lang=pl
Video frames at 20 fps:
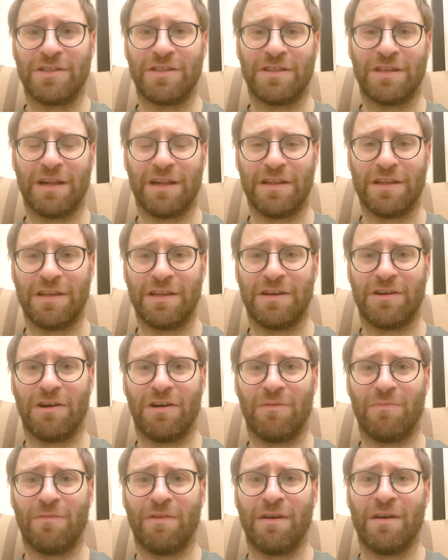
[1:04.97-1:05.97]

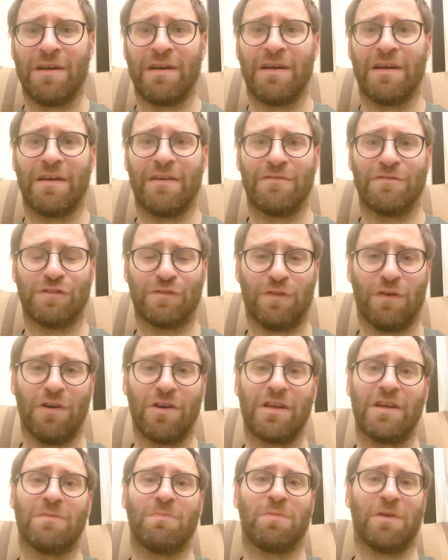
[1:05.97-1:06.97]
czytelnikom e, w
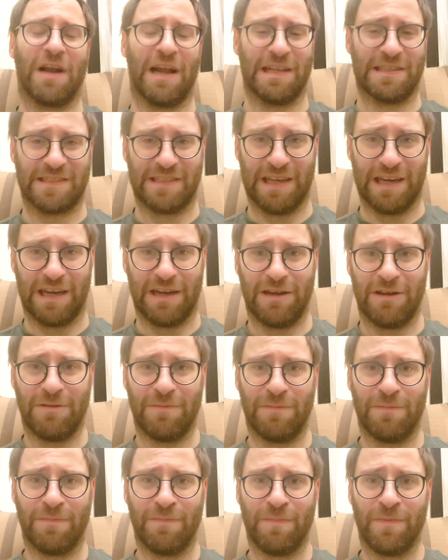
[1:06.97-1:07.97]
swoich pracach.
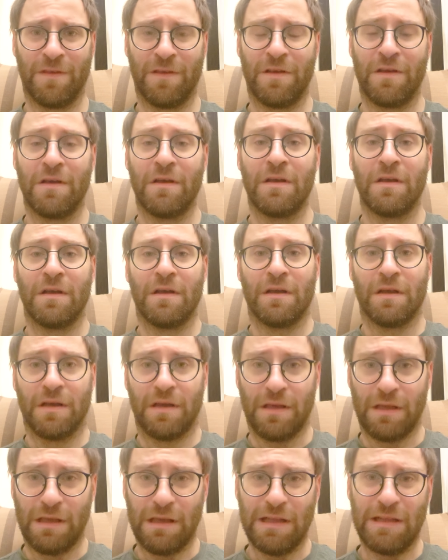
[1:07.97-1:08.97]

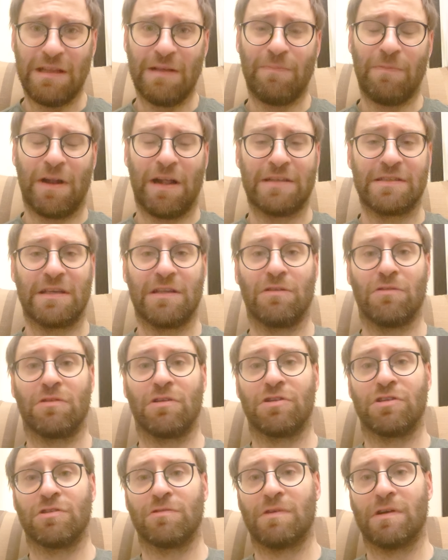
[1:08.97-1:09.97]
I te prace
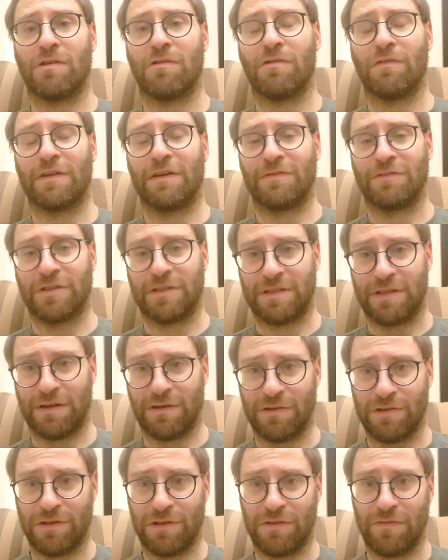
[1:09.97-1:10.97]
dotyczyły głównie
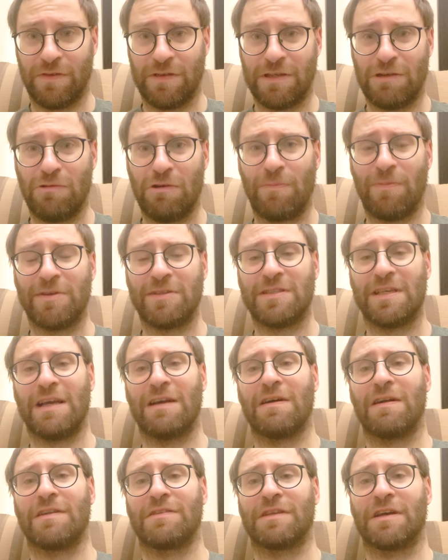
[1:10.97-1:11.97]
wczesnego średniowiecza
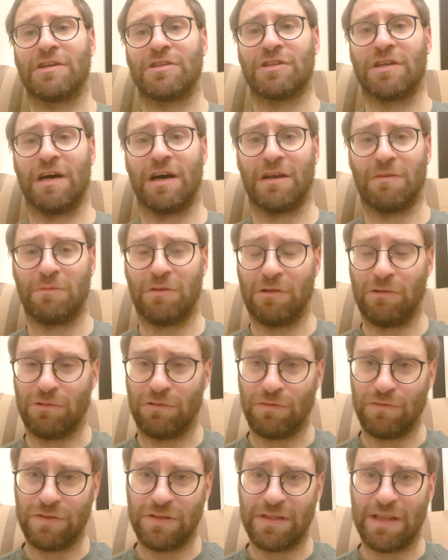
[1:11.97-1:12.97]
europejskiego, ale także armii
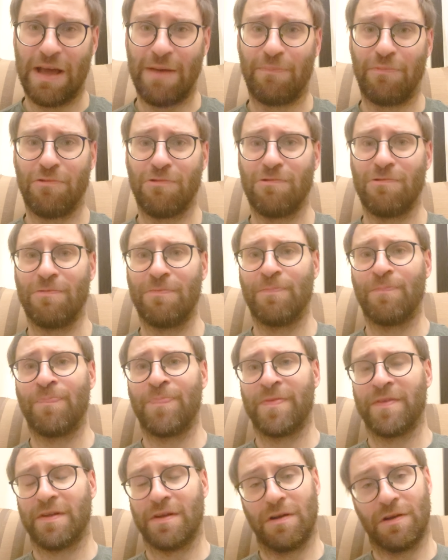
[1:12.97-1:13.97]
ludów stepu,
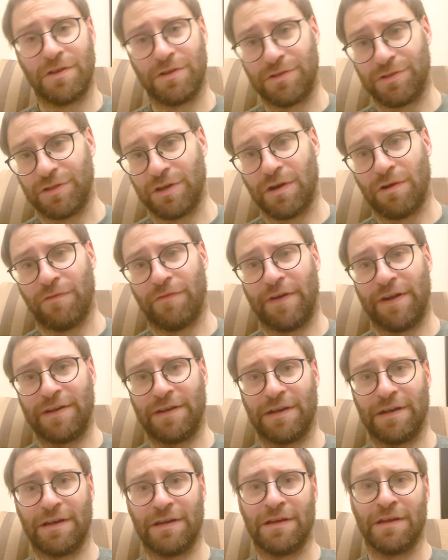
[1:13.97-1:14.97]

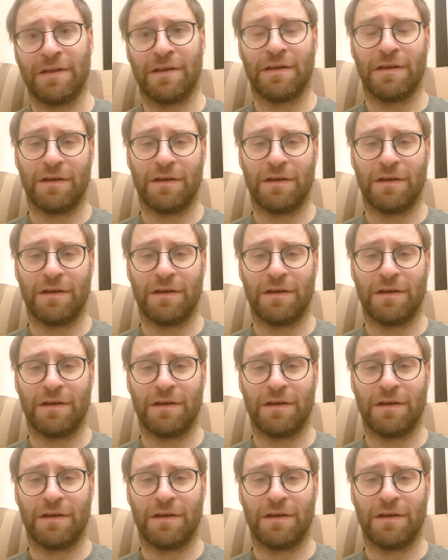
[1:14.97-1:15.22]
oddziaływania,